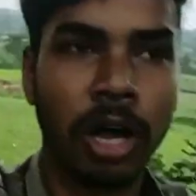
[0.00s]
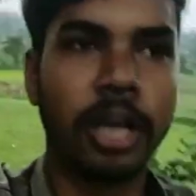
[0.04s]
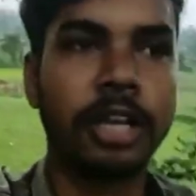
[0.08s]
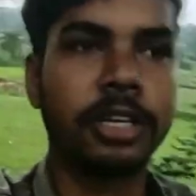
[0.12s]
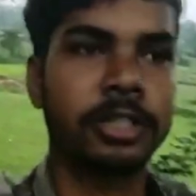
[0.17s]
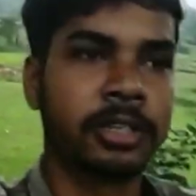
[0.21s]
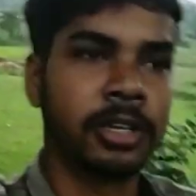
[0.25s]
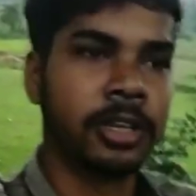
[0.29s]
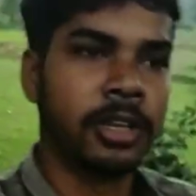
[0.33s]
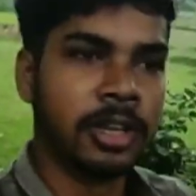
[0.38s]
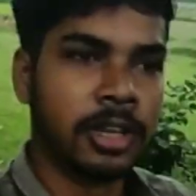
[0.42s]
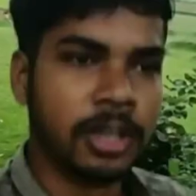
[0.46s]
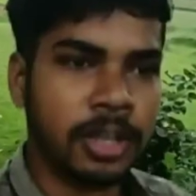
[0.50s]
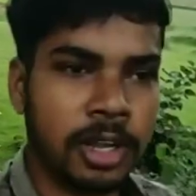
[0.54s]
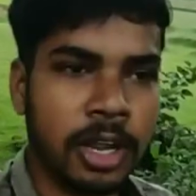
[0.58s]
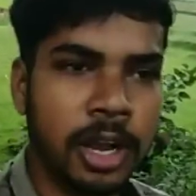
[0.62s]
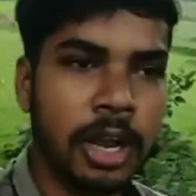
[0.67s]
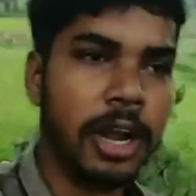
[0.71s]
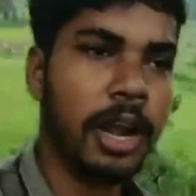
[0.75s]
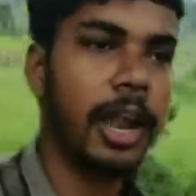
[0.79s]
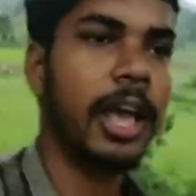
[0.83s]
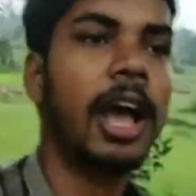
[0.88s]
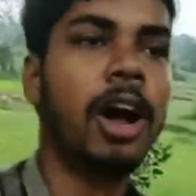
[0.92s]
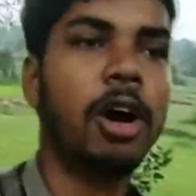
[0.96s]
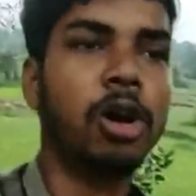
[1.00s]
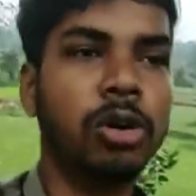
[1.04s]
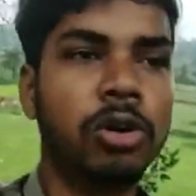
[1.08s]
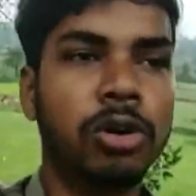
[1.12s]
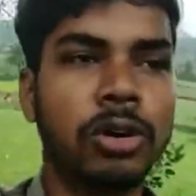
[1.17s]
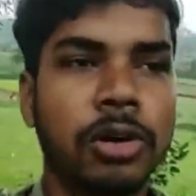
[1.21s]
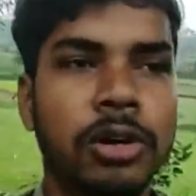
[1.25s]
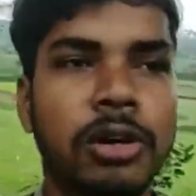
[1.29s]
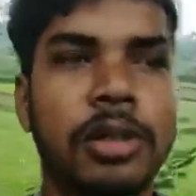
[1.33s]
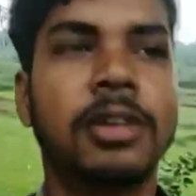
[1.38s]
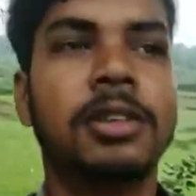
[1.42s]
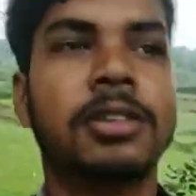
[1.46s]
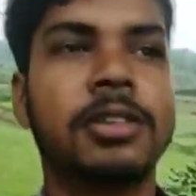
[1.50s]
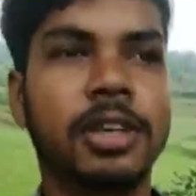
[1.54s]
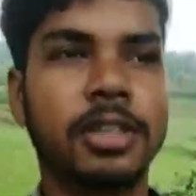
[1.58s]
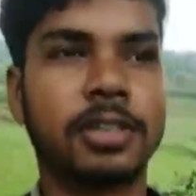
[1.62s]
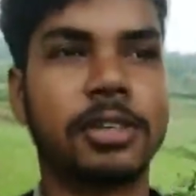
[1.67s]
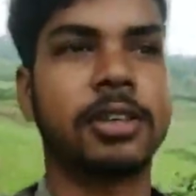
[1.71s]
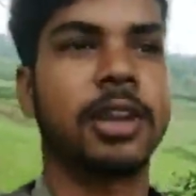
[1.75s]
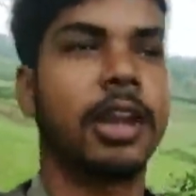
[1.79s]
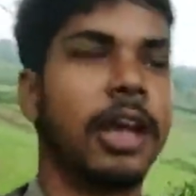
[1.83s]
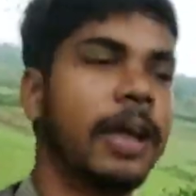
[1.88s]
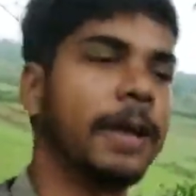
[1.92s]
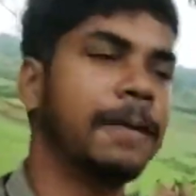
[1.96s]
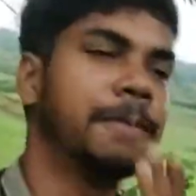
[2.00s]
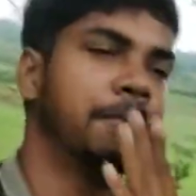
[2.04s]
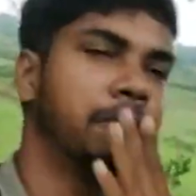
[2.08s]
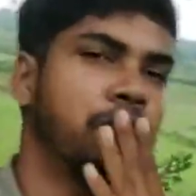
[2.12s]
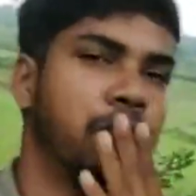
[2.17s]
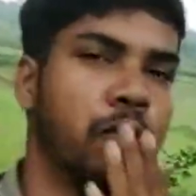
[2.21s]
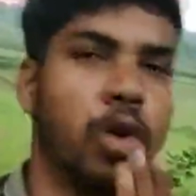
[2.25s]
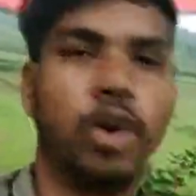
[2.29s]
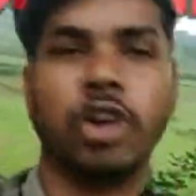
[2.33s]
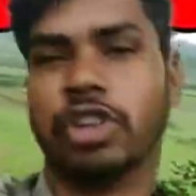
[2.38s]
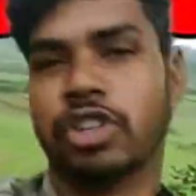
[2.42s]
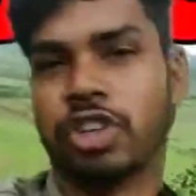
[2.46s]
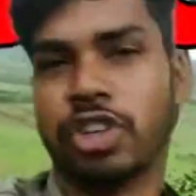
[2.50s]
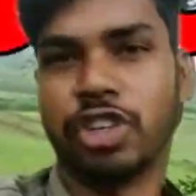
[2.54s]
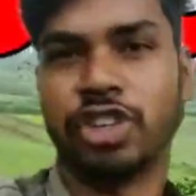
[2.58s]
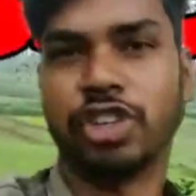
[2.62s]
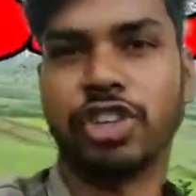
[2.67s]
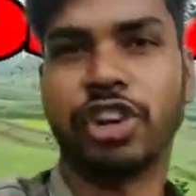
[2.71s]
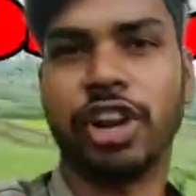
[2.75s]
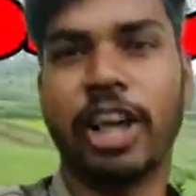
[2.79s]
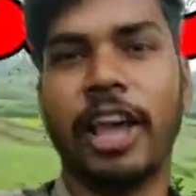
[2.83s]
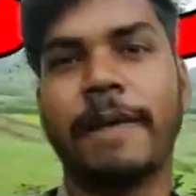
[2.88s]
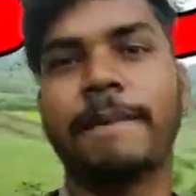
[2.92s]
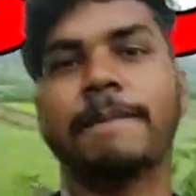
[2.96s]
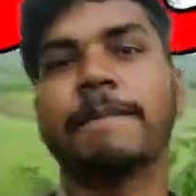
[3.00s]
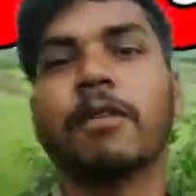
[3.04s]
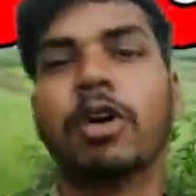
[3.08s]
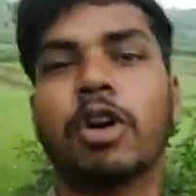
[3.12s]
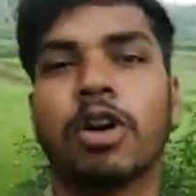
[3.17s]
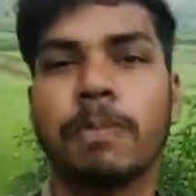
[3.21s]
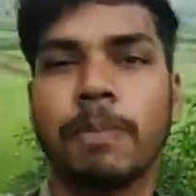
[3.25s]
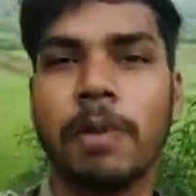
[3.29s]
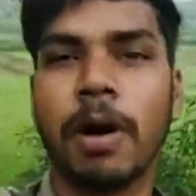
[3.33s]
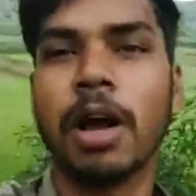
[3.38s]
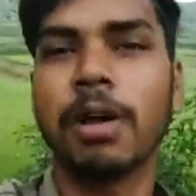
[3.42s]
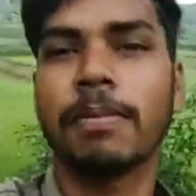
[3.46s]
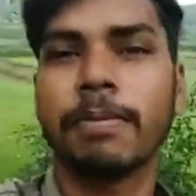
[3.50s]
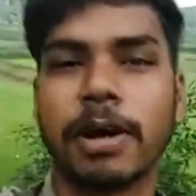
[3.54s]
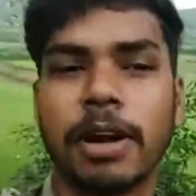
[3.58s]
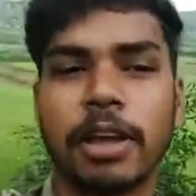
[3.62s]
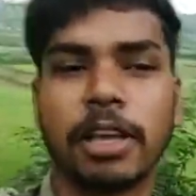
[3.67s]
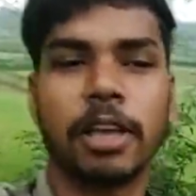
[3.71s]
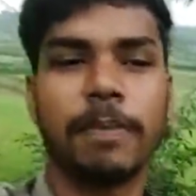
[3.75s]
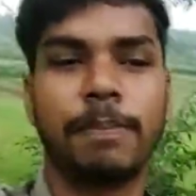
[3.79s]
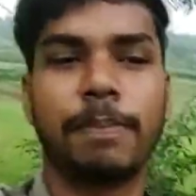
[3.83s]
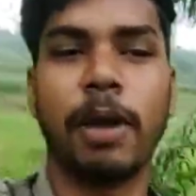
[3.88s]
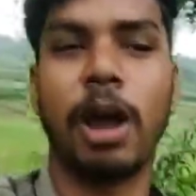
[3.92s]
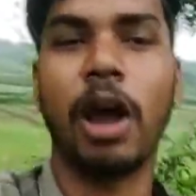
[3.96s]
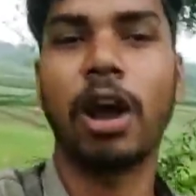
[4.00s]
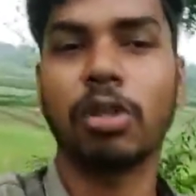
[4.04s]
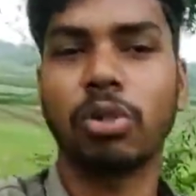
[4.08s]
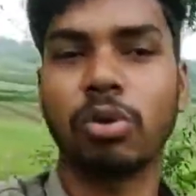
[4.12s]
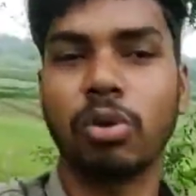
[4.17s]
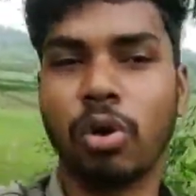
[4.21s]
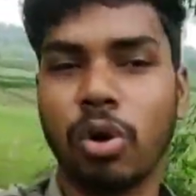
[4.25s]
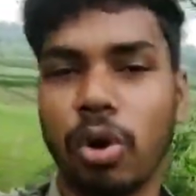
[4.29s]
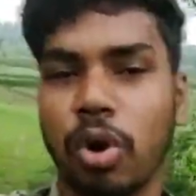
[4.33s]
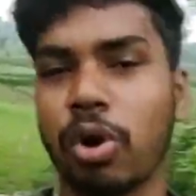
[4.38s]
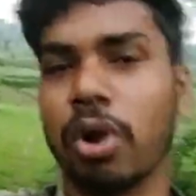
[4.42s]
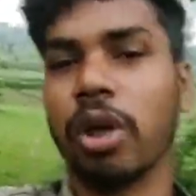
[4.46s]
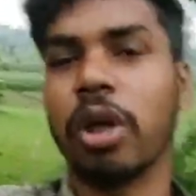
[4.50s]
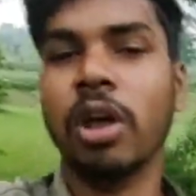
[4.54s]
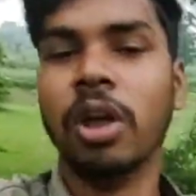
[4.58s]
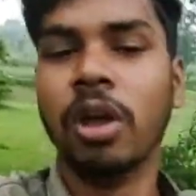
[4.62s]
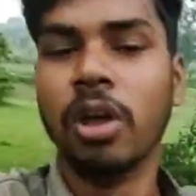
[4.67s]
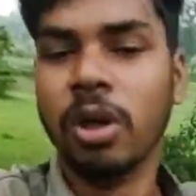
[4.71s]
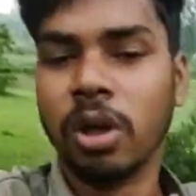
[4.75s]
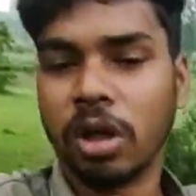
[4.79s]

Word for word: हाँ भाई नया हो सब्सक्राइब सब्सक्राइब और भर भर के प्यार दो और